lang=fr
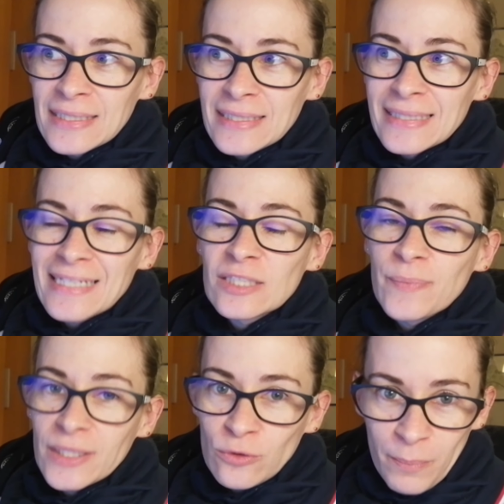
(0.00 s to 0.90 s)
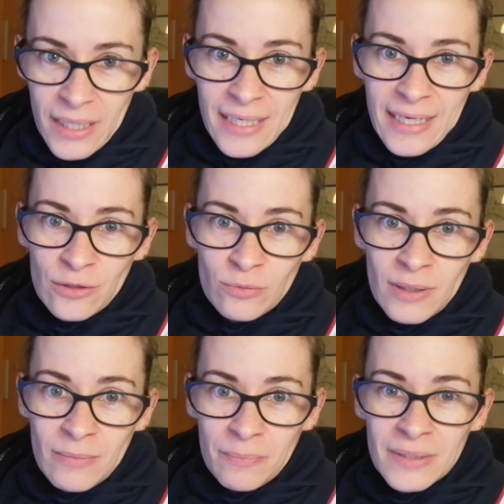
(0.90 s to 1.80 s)
ne respectent pas les règles du
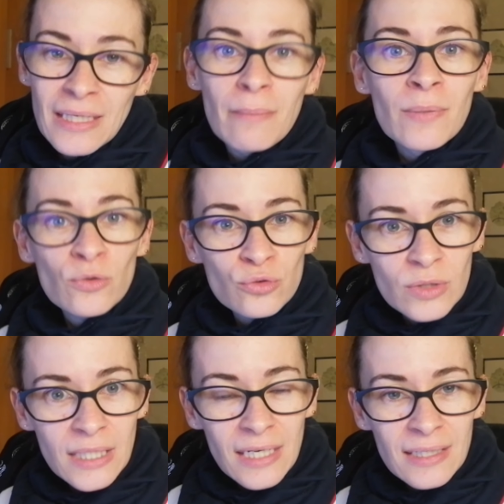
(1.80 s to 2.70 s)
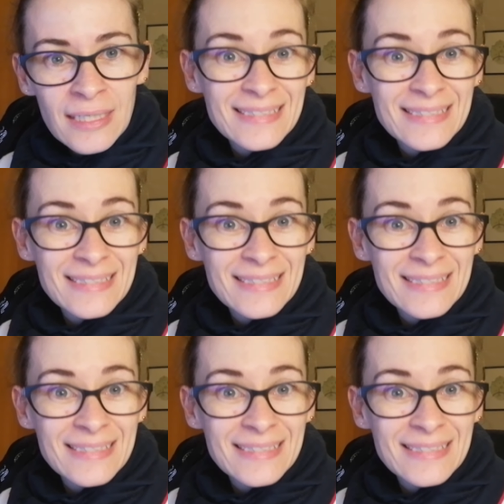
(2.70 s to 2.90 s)
mind mapping, mais en tout cas,